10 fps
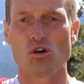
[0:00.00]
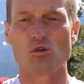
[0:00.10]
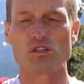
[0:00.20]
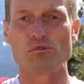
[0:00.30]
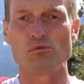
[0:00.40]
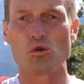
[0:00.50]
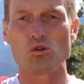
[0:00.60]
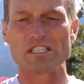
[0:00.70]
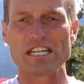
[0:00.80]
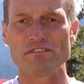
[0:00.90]
Oder
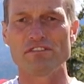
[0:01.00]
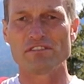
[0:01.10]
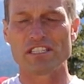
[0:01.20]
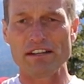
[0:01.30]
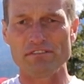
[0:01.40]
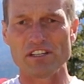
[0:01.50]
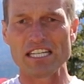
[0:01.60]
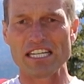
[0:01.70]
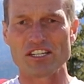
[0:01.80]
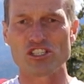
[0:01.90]
wo treffe
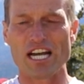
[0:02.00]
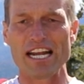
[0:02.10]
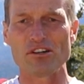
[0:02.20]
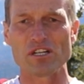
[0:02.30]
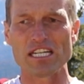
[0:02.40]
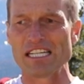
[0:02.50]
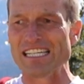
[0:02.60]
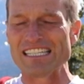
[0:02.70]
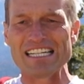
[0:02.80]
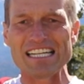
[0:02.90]
ich Entscheidungen,
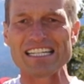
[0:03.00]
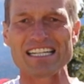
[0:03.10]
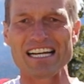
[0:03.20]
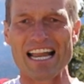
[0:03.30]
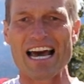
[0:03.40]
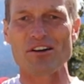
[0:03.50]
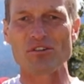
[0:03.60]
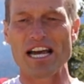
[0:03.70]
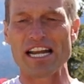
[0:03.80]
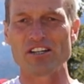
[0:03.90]
die nicht klar
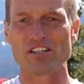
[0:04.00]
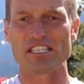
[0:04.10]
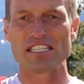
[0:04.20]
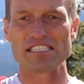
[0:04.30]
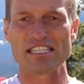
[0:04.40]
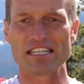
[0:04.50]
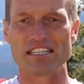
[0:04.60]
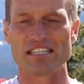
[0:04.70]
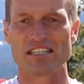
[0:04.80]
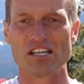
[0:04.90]
und eindeutig
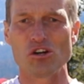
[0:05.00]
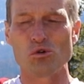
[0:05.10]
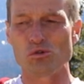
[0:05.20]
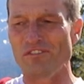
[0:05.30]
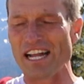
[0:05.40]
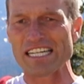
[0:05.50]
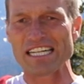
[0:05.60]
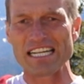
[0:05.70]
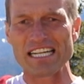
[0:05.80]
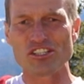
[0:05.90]
sind und
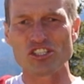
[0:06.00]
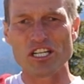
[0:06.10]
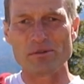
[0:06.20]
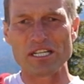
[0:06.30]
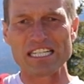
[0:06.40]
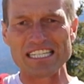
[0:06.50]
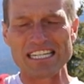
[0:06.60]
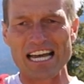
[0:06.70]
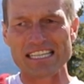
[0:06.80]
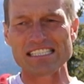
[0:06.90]
welche Dinge schiebe ich die
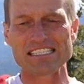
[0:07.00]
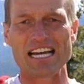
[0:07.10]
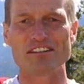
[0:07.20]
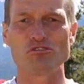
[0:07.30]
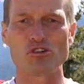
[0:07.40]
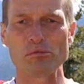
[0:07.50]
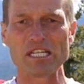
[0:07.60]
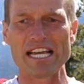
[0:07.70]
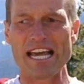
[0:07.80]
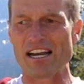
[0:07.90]
ganze Zeit vor
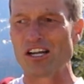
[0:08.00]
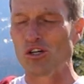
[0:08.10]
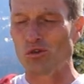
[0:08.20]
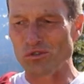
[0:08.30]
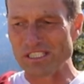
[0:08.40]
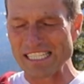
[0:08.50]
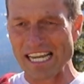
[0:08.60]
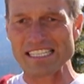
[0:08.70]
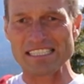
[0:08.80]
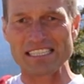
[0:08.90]
mich her. Und
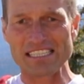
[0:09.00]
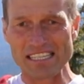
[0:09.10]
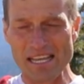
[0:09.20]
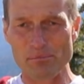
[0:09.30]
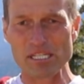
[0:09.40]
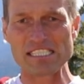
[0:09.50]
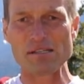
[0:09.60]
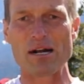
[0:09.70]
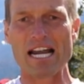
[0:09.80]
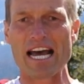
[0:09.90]
jetzt nehme ich
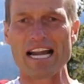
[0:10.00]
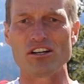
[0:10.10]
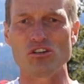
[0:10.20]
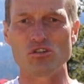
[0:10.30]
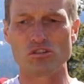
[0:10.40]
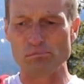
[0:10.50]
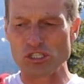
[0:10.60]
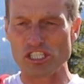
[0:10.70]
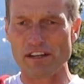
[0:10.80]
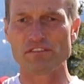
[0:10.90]
sie mal an und
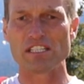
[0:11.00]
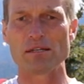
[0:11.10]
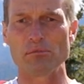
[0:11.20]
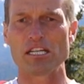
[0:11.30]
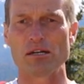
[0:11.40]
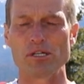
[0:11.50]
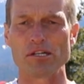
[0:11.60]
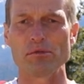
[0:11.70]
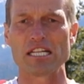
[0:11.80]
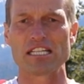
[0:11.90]
beschäftige mich einmal
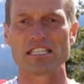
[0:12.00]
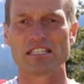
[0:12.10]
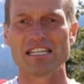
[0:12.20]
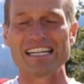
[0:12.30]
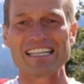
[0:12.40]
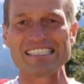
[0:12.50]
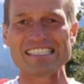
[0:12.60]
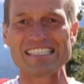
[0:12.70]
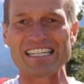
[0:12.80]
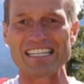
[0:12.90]
damit. Das
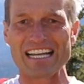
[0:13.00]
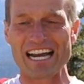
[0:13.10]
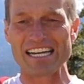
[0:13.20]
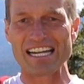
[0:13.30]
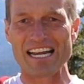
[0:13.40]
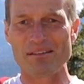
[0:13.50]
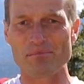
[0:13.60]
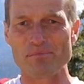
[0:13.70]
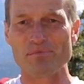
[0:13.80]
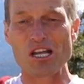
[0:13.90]
ist nicht
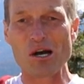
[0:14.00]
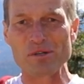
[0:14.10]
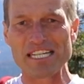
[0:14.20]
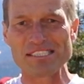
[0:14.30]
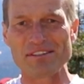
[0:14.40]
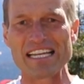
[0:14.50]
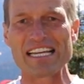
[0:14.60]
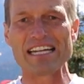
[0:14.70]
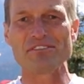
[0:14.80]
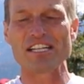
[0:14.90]
angenehm, aber deswegen
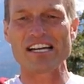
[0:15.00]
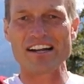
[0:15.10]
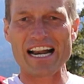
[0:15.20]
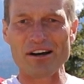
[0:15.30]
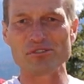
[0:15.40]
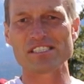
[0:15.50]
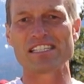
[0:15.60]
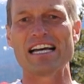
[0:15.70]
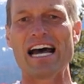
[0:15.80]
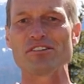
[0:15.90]
gehen wir ja raus
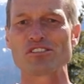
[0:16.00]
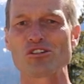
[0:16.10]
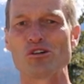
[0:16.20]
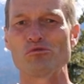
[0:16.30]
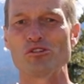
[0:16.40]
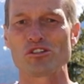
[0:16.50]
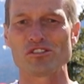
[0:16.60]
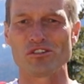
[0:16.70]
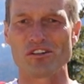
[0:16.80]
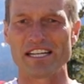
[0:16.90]
aus der
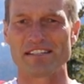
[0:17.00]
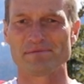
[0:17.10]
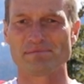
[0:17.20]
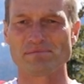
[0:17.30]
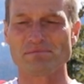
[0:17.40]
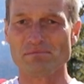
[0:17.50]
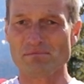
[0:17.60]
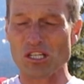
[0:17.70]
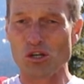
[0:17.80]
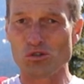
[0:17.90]
Komfortzone.
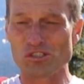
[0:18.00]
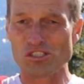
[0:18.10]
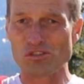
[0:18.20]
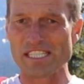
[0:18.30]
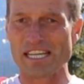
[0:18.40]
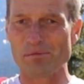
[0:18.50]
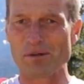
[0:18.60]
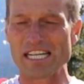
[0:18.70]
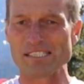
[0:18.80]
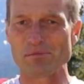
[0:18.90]
Und so sehe ich
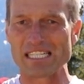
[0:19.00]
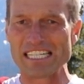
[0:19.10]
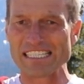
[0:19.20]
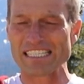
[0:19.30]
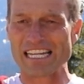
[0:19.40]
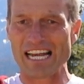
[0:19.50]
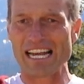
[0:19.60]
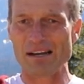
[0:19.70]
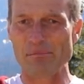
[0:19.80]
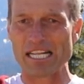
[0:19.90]
mal, dass man diese drei
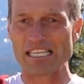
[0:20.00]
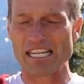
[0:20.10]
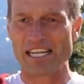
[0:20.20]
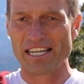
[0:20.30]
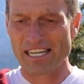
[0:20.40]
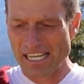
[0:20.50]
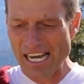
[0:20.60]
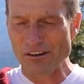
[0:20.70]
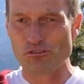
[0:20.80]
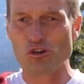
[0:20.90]
Elemente
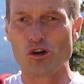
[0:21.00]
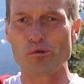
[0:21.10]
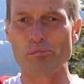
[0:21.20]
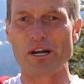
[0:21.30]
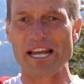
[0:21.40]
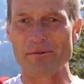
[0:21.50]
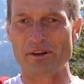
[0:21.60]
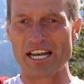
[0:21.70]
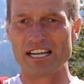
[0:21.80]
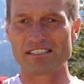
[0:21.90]
auf
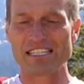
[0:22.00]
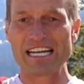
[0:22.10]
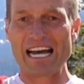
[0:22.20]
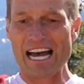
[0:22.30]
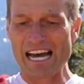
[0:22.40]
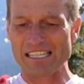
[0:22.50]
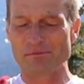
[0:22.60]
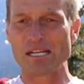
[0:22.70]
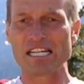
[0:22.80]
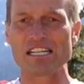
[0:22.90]
Körperebene
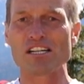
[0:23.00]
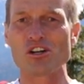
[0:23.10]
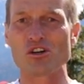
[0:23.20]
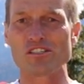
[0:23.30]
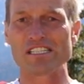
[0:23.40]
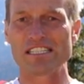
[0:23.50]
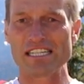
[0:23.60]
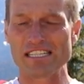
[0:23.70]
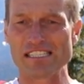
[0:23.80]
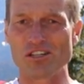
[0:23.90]
Atmen,
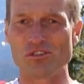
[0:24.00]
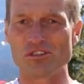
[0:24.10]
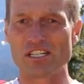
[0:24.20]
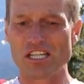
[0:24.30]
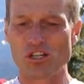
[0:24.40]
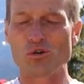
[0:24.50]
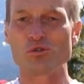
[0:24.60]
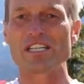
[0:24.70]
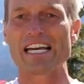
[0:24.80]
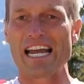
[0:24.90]
Konzentration
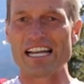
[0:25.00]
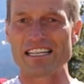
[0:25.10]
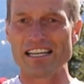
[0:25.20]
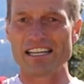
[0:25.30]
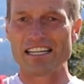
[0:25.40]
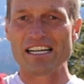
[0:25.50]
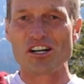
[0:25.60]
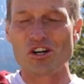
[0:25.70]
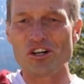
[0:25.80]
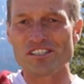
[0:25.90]
und Kälte
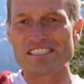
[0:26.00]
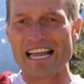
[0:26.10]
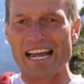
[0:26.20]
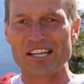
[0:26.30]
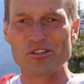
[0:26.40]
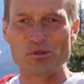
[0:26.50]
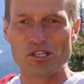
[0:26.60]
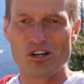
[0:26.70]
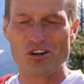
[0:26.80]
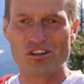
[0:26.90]
ganz leicht
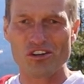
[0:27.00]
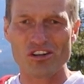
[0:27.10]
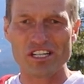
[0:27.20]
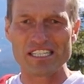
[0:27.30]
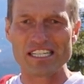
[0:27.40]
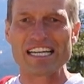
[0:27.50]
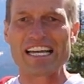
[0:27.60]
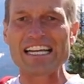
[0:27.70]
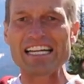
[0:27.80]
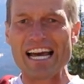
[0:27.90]
übertragen können
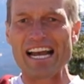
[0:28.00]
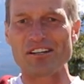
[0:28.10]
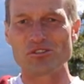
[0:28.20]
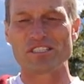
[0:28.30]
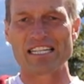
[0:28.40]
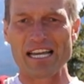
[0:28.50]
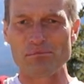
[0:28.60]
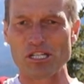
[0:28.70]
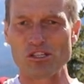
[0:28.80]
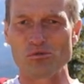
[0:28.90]
in dein
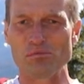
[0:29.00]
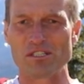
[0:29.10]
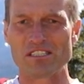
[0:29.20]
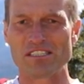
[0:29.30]
Unternehmertum.